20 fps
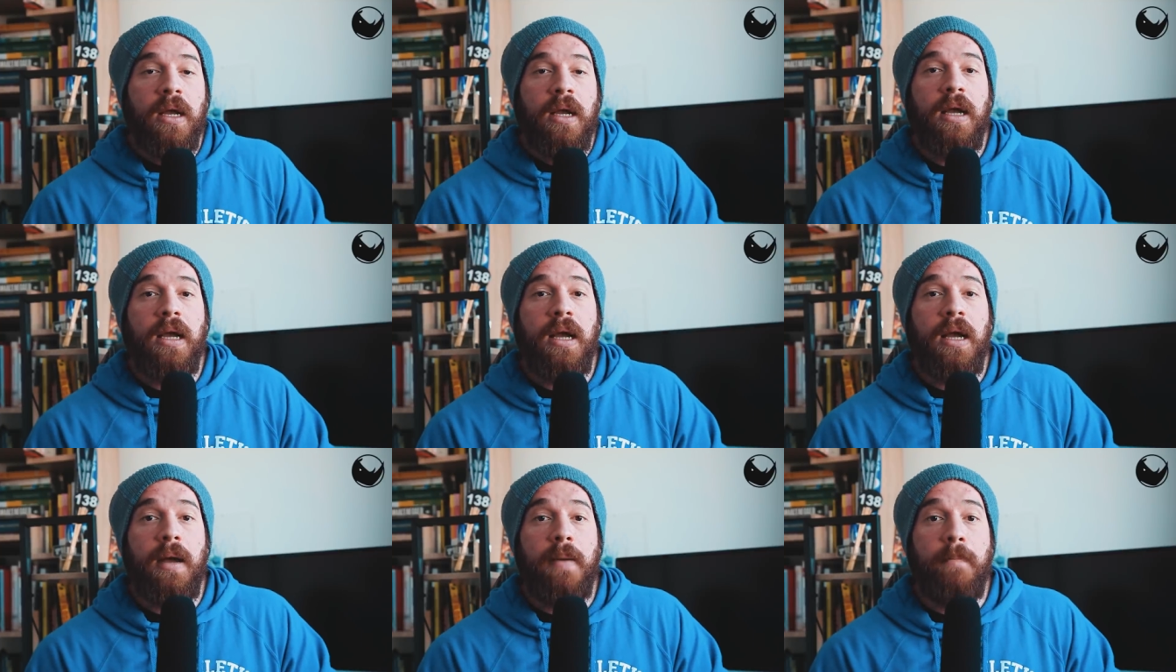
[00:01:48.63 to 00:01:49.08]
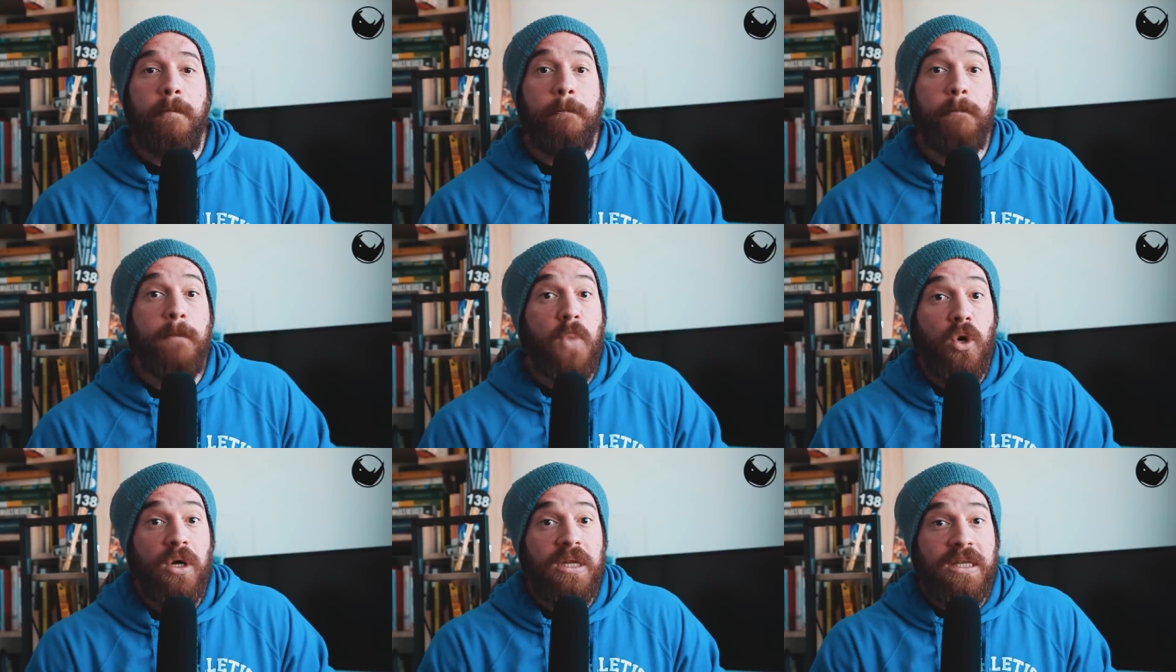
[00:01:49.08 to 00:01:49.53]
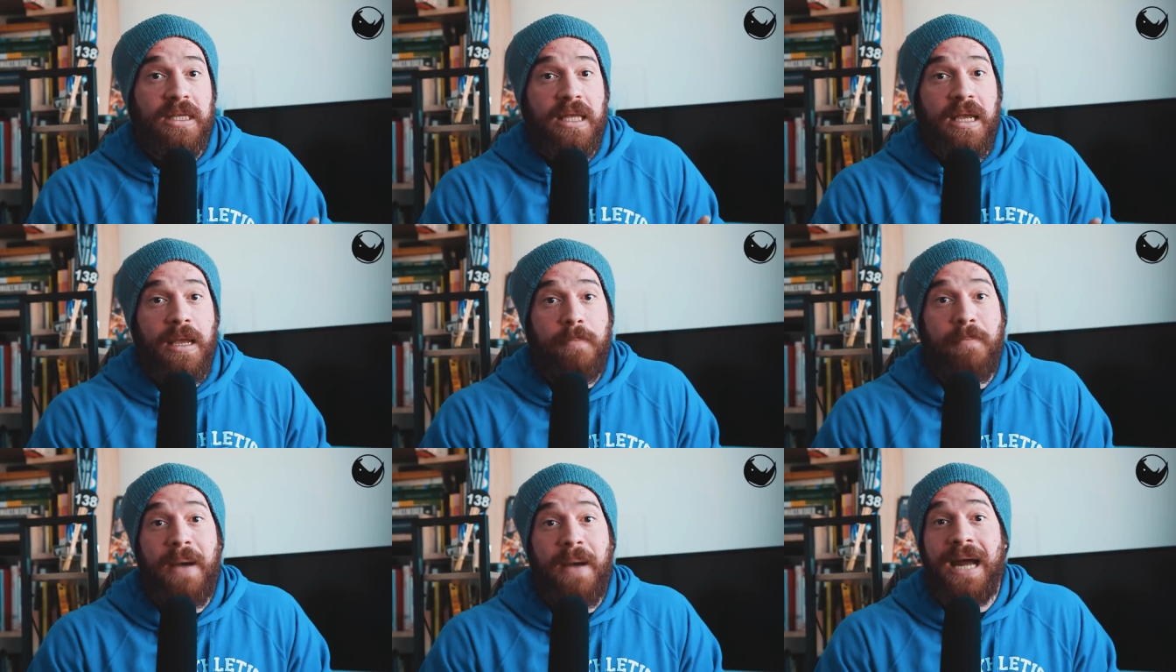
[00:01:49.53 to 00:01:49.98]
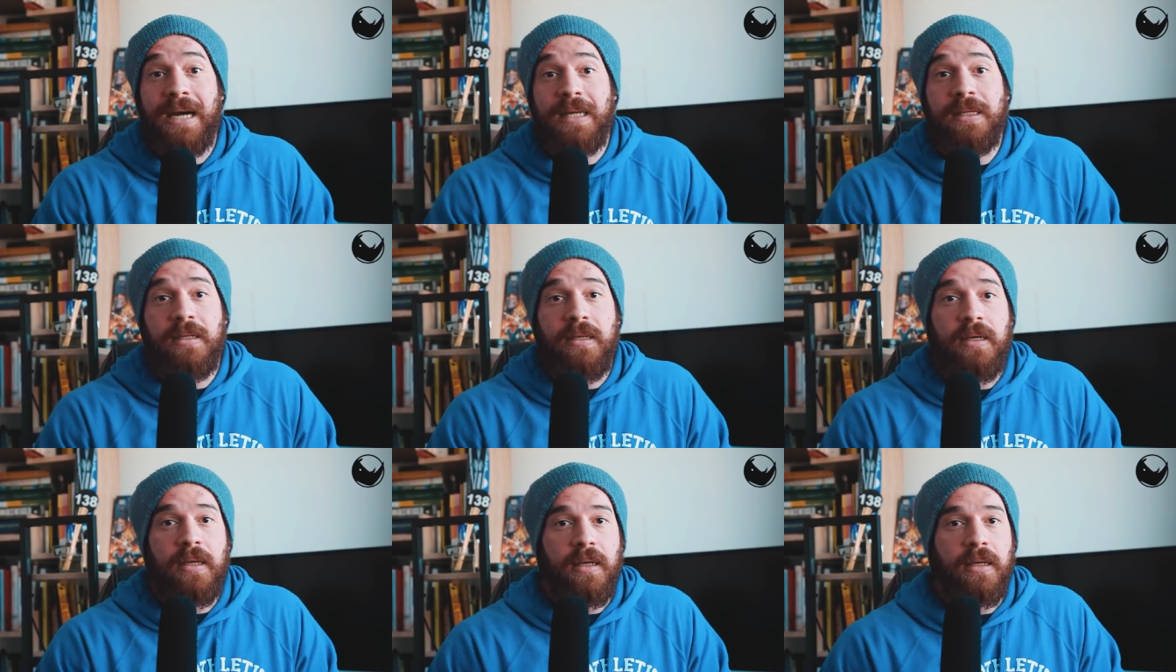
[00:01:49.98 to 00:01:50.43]
eh, molte
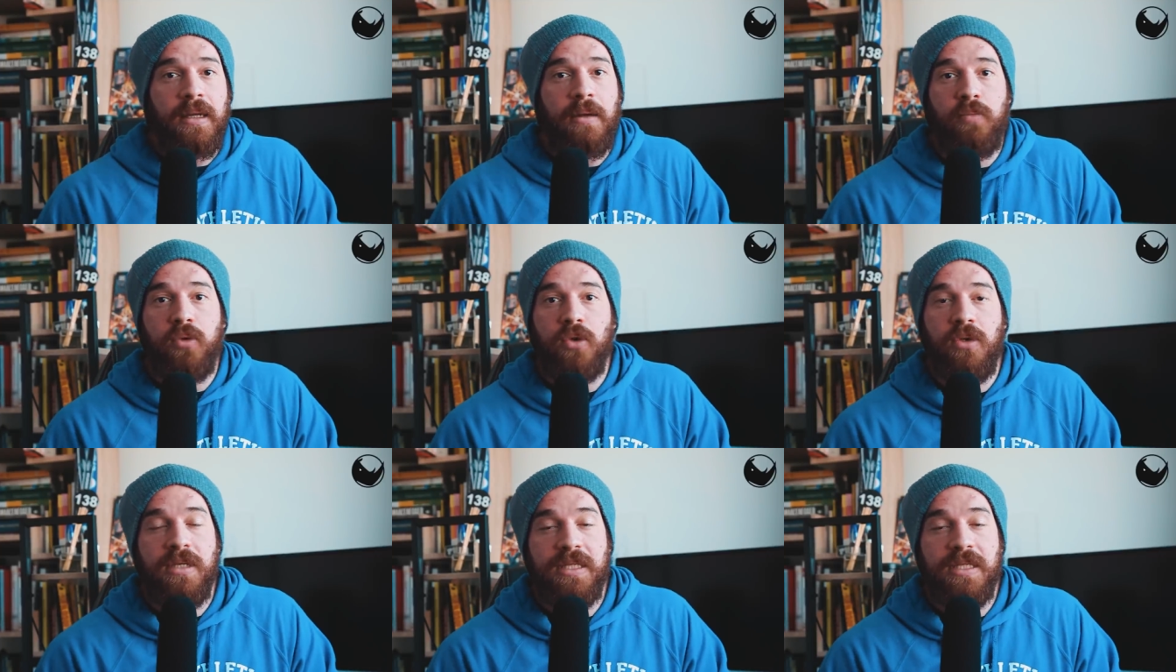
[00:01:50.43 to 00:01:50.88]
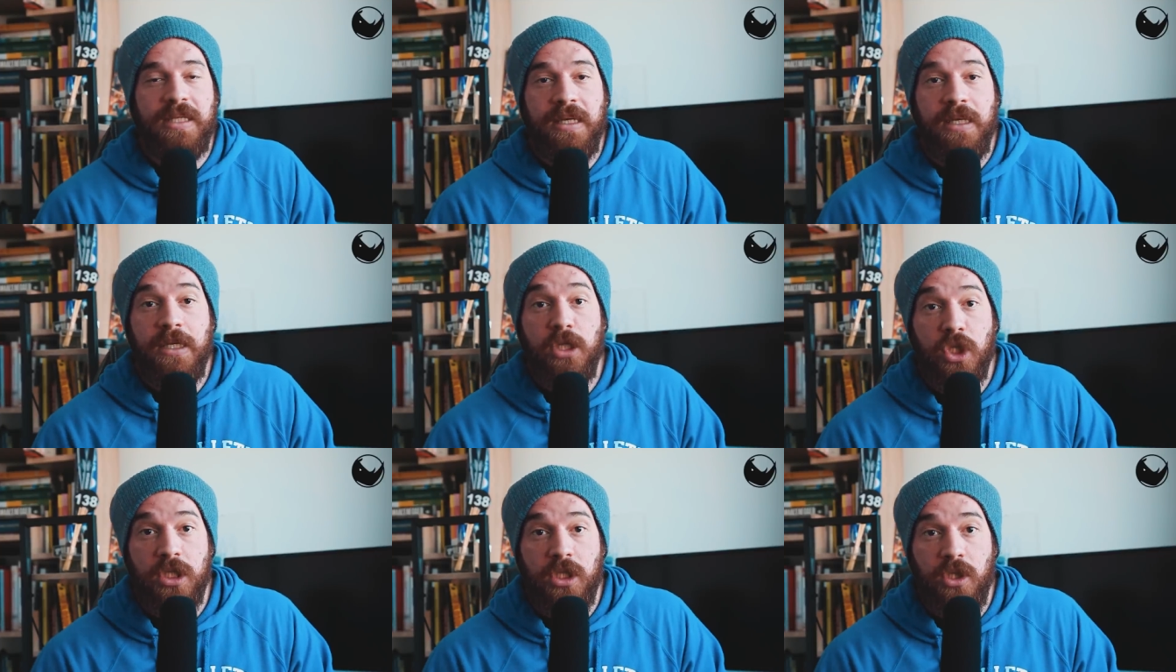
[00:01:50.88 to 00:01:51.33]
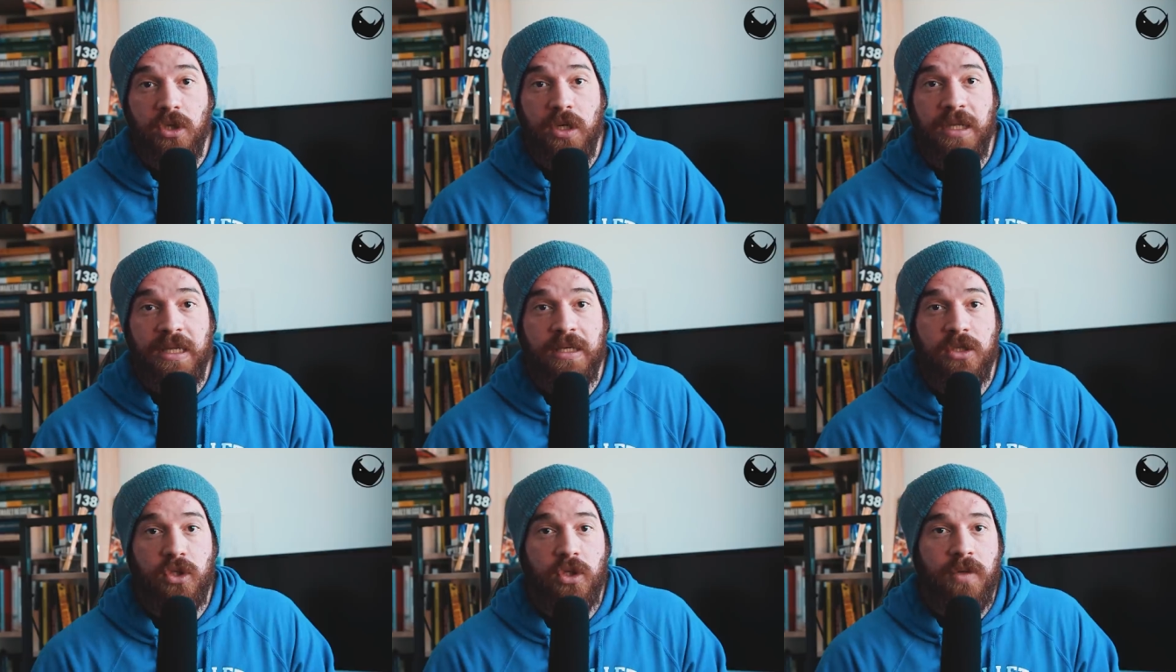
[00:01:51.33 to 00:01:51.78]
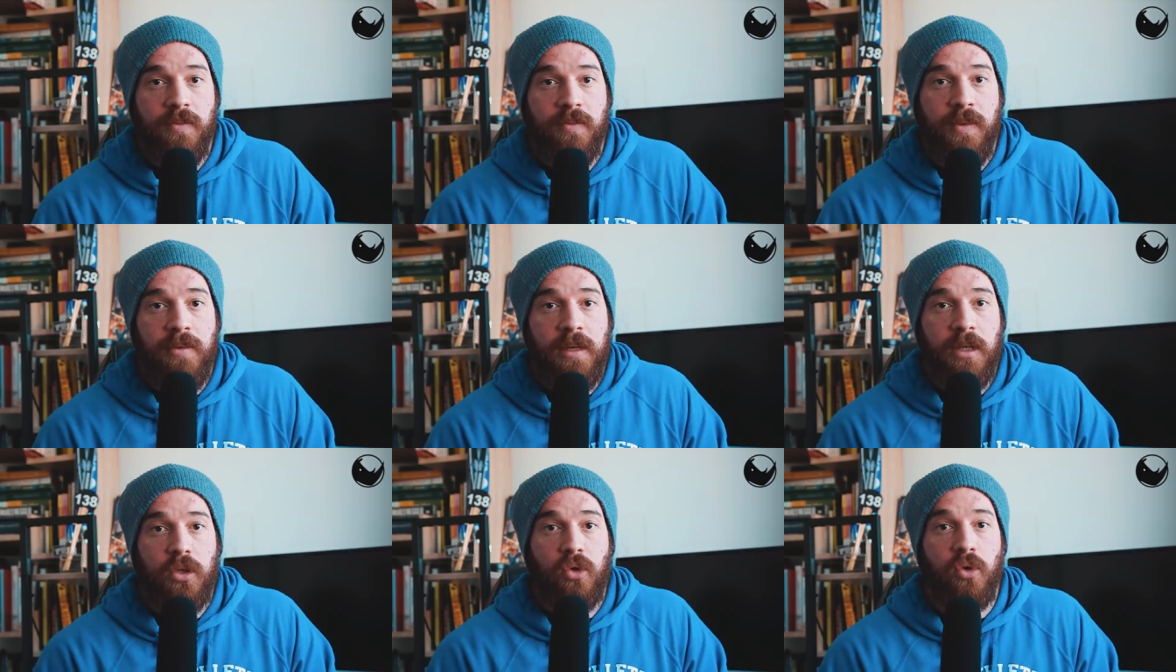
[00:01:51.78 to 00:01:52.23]
parti da un punto di vista di gestione e di
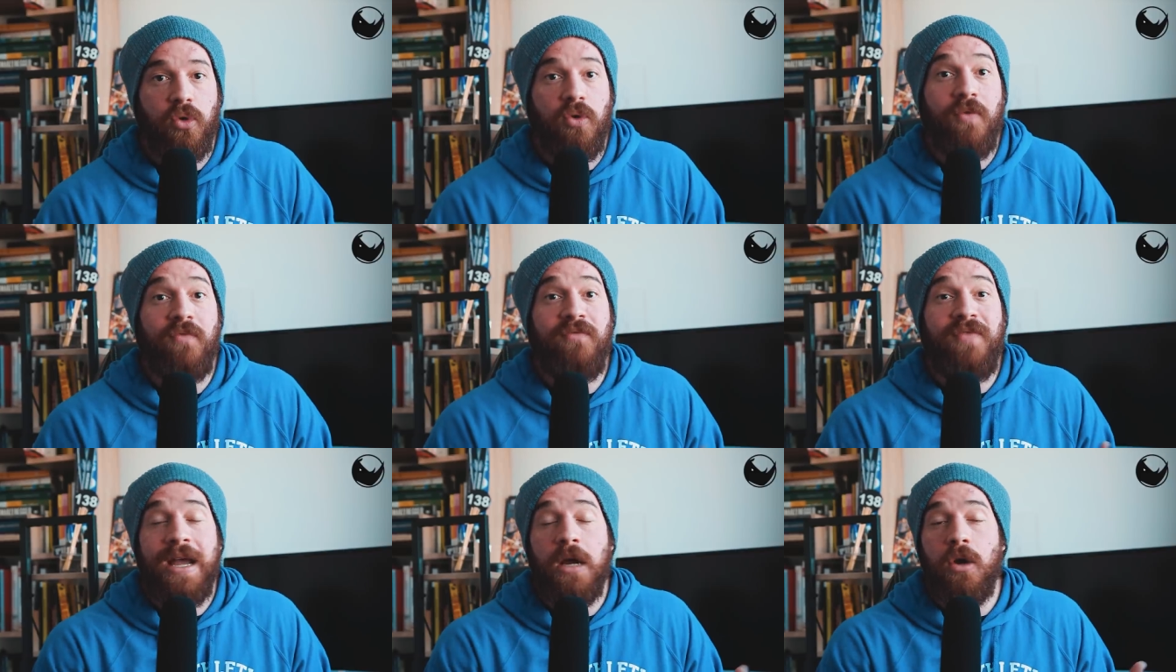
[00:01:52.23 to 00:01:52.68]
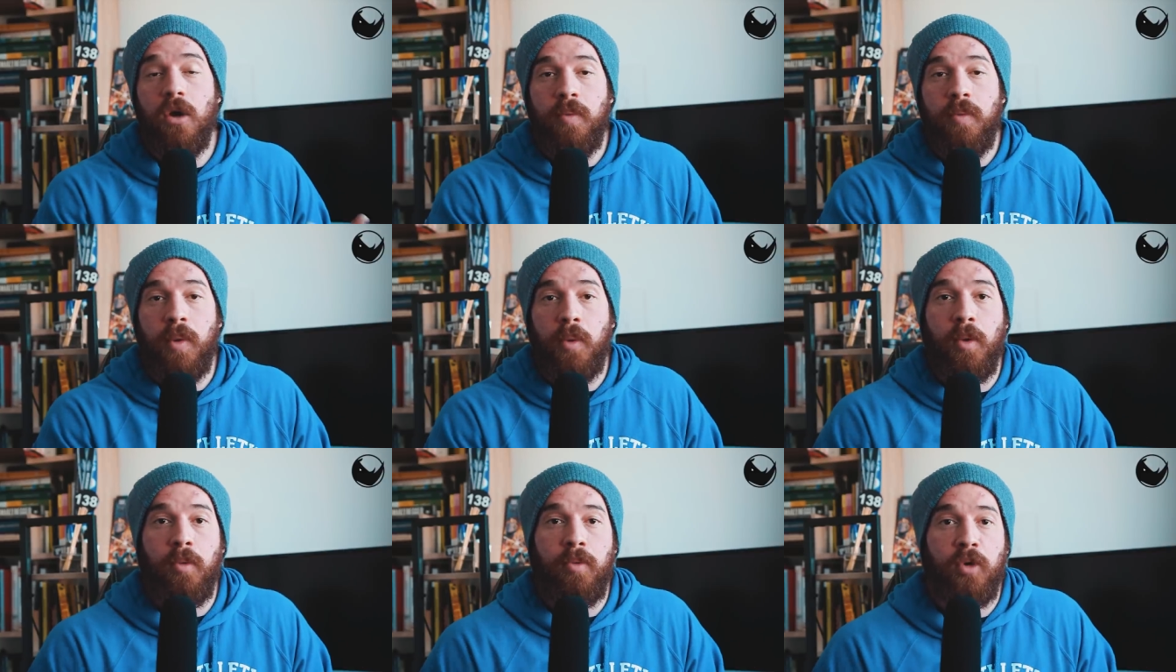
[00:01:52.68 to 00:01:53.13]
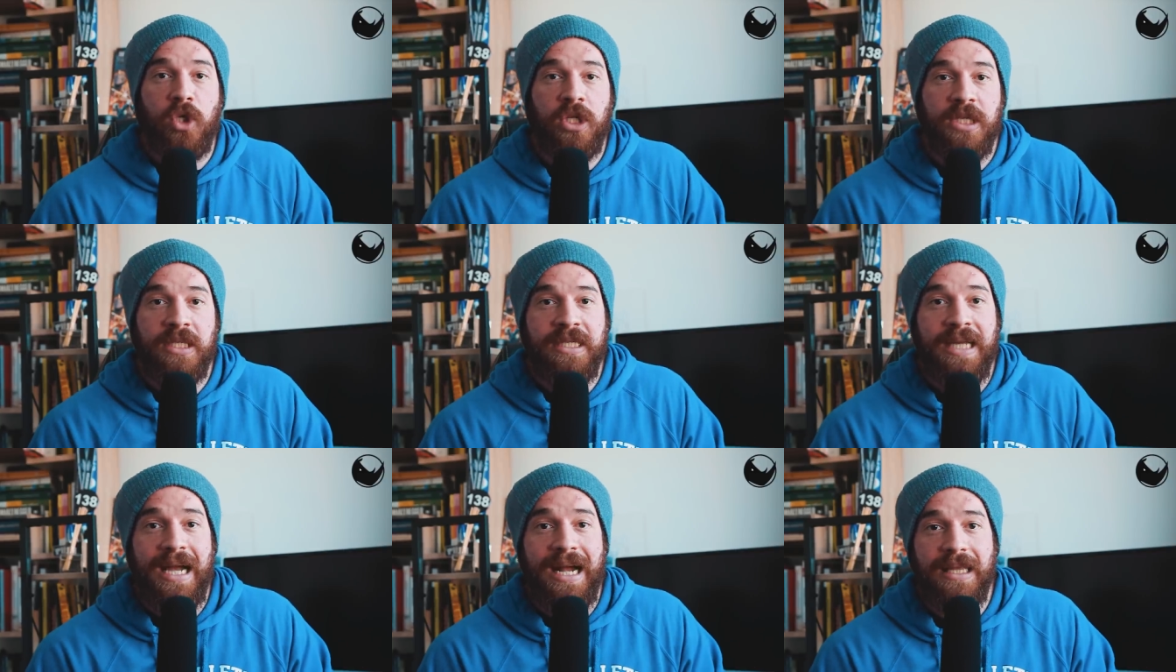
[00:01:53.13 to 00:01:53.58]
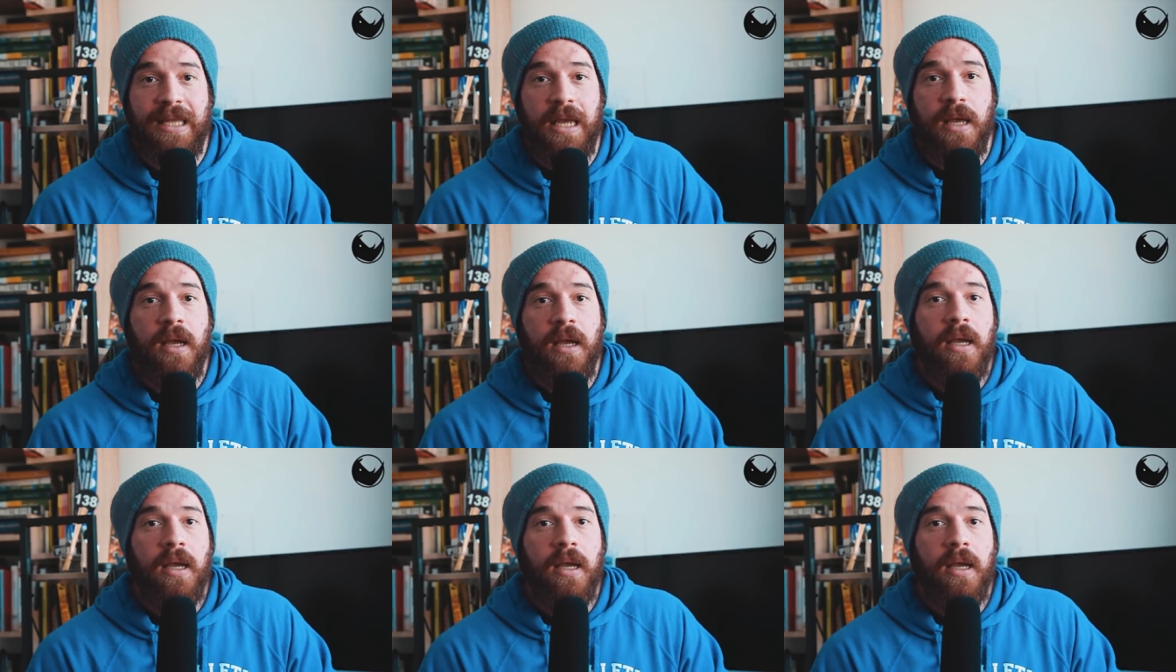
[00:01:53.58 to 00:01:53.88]
assorbimento non vengono proprio processate,